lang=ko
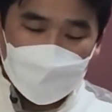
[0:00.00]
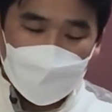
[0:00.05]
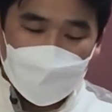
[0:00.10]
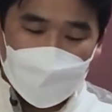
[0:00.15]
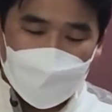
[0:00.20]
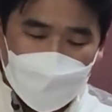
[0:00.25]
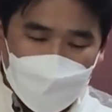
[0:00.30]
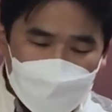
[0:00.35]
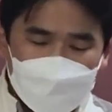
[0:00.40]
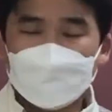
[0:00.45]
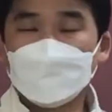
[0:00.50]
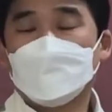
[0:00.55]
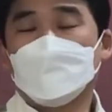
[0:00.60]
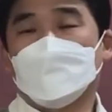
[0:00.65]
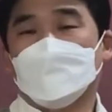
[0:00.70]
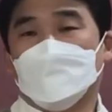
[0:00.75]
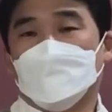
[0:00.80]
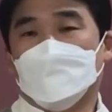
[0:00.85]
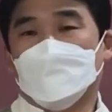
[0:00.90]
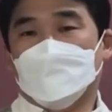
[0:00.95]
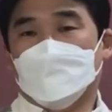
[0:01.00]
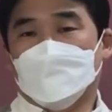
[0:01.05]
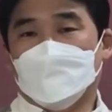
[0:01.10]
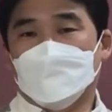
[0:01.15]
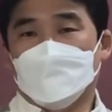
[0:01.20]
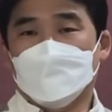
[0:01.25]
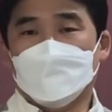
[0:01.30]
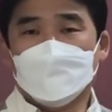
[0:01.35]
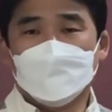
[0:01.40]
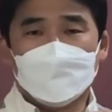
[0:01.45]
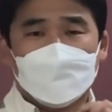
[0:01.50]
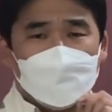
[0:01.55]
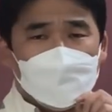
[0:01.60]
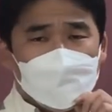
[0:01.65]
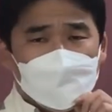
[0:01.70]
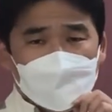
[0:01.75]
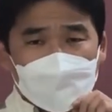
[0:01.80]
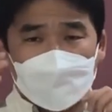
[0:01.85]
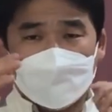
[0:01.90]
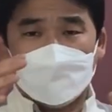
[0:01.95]
아는 것에
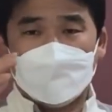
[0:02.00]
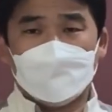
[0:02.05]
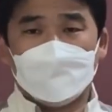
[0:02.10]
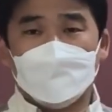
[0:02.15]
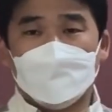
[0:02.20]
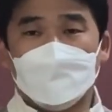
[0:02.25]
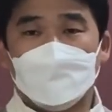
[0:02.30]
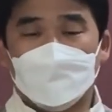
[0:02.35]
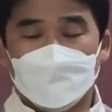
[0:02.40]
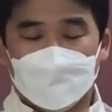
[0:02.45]
하나가 돼서